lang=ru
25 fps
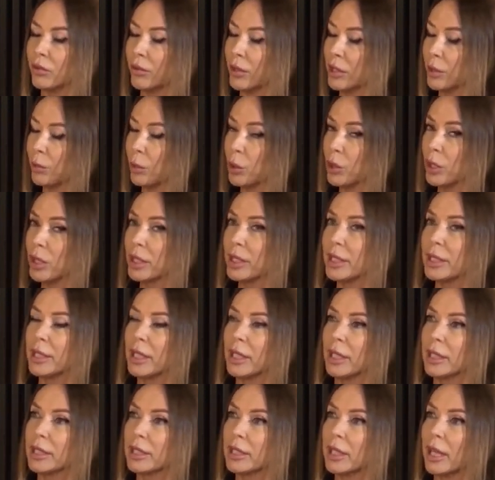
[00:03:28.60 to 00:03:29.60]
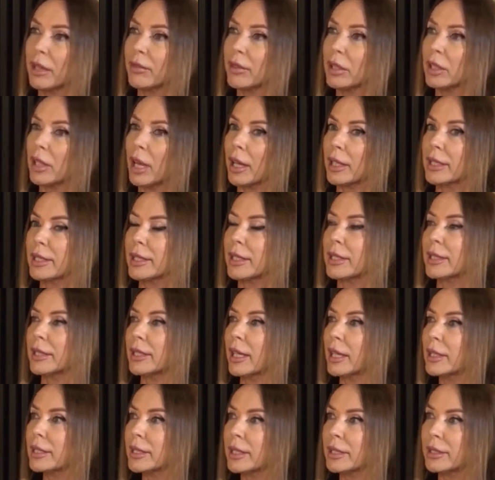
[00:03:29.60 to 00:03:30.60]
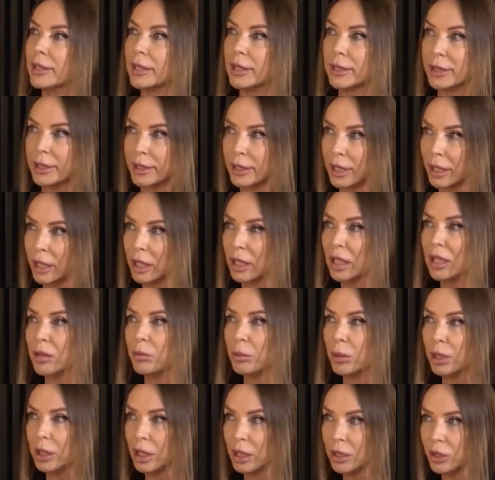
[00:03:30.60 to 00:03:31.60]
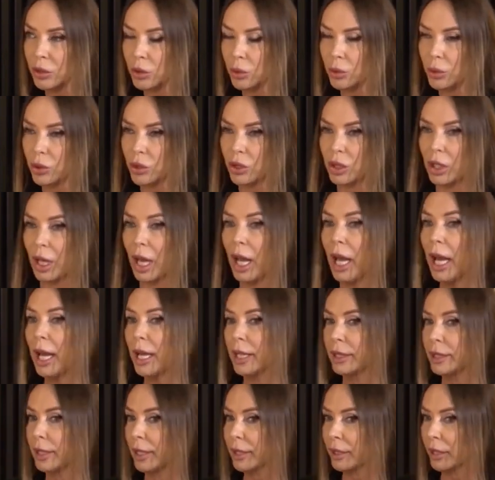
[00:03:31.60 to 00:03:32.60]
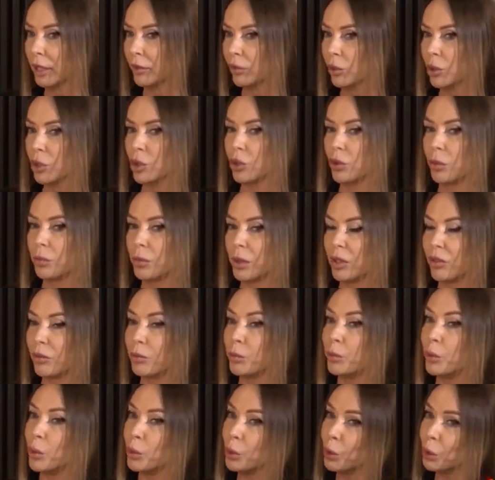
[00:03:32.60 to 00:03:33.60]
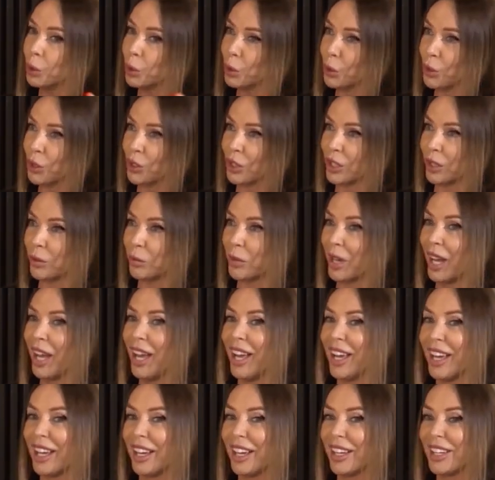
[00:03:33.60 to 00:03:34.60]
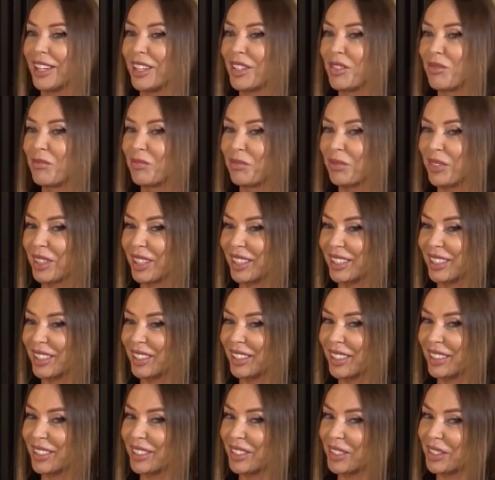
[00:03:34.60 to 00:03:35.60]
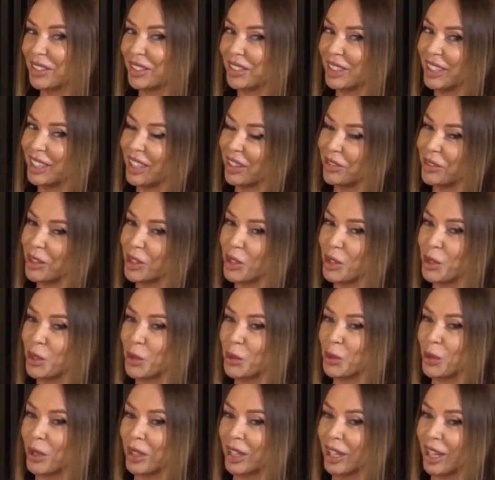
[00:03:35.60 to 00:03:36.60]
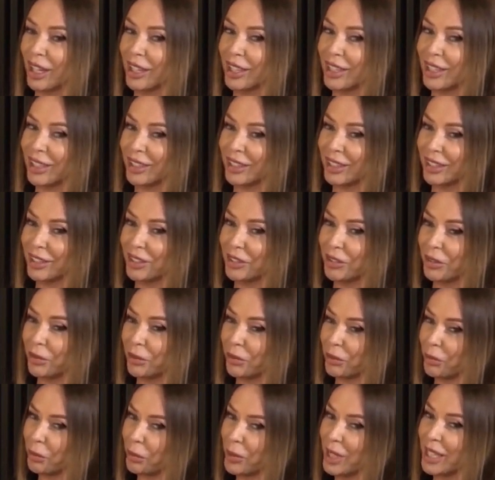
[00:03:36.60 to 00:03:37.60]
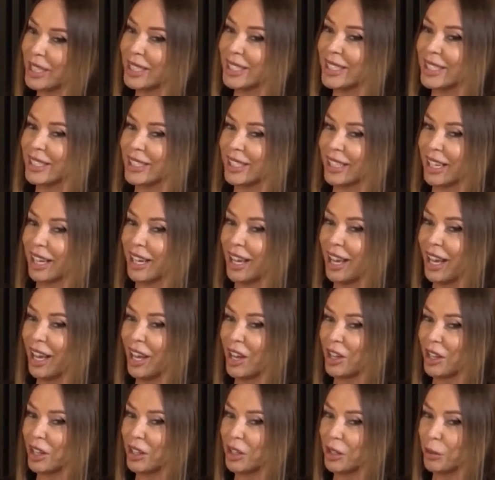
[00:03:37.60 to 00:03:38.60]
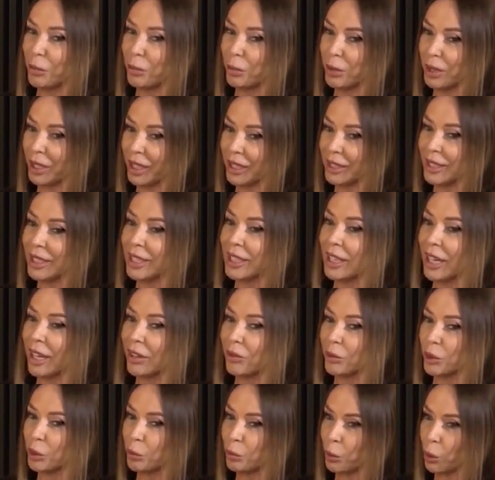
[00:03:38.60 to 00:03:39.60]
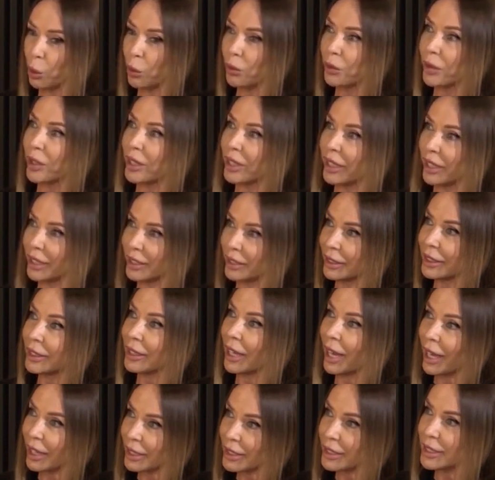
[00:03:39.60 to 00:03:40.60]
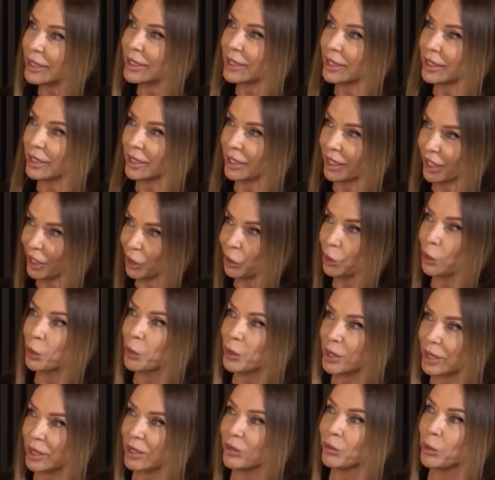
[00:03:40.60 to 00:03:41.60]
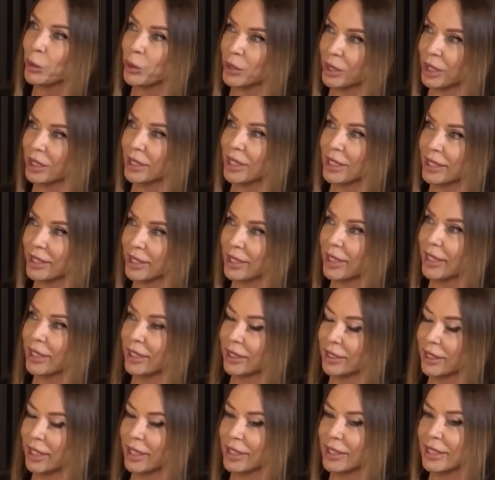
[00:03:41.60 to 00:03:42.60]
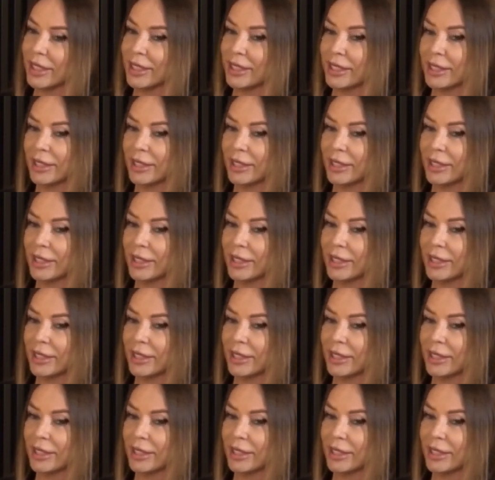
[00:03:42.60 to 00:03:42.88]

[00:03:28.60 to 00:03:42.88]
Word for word: возможности, и оставила ассоциация детей и молодежи, для того, чтобы в будущем э, я вижу, как э, вместе, э, благодаря вот профориентации, на которую сегодня нацелена